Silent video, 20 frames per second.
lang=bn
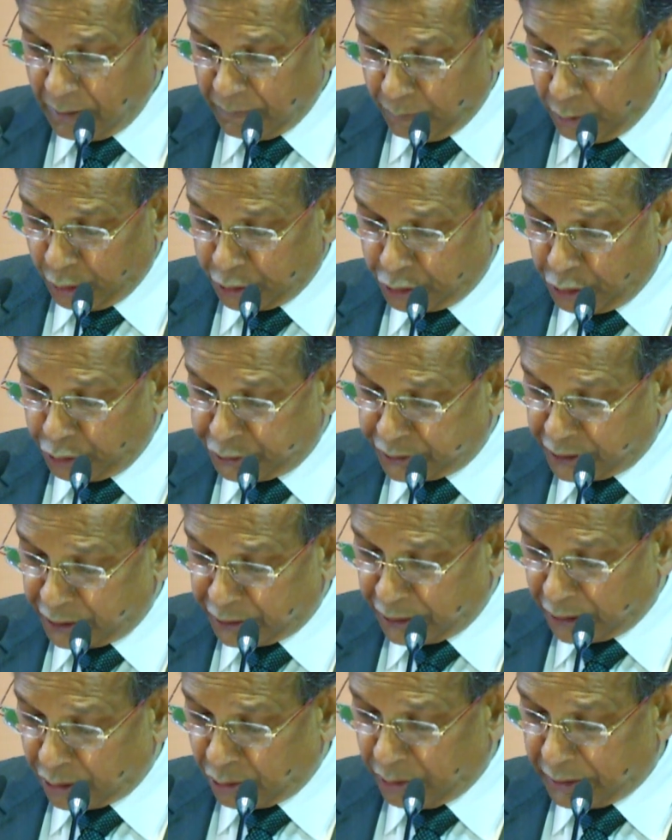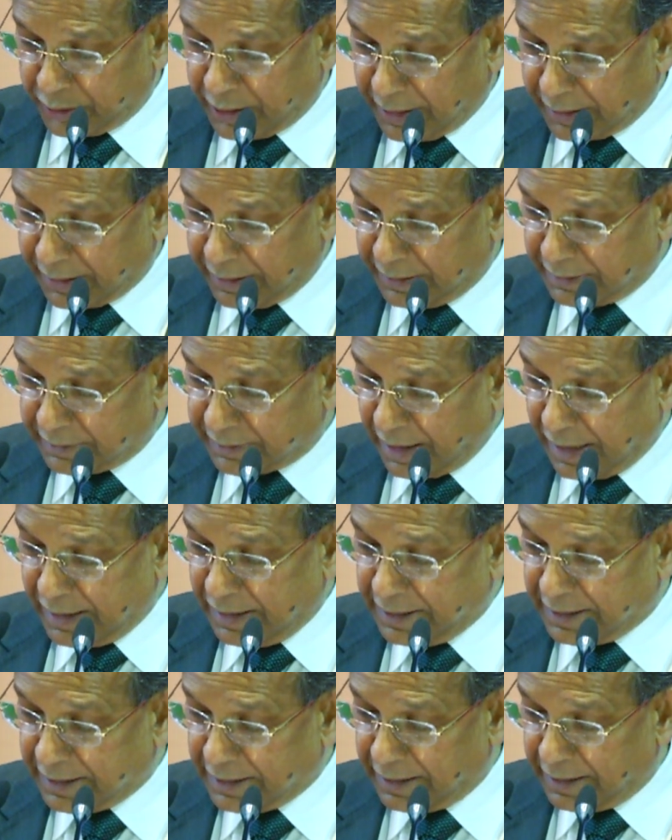মধ্যস্থতা করে থাকেন তাই
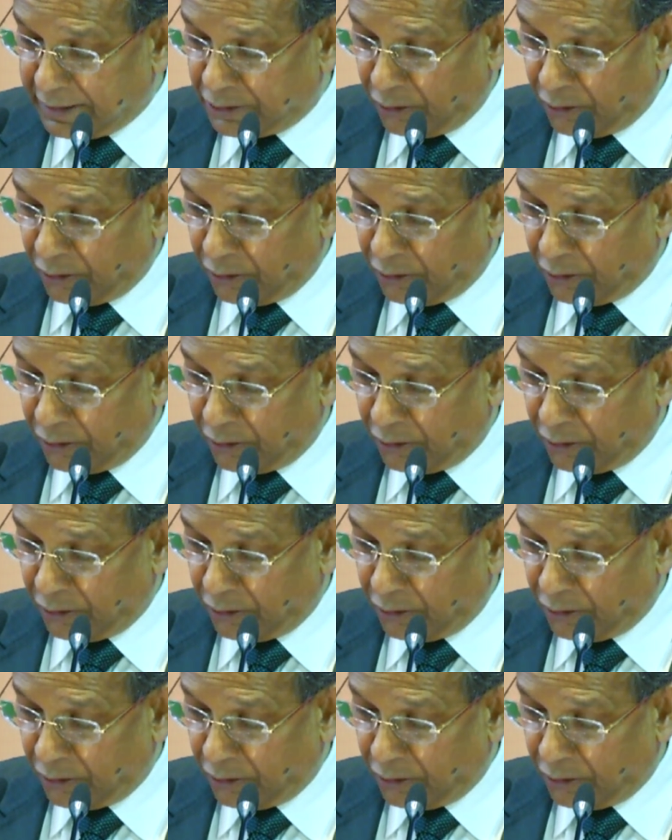লিগল এইড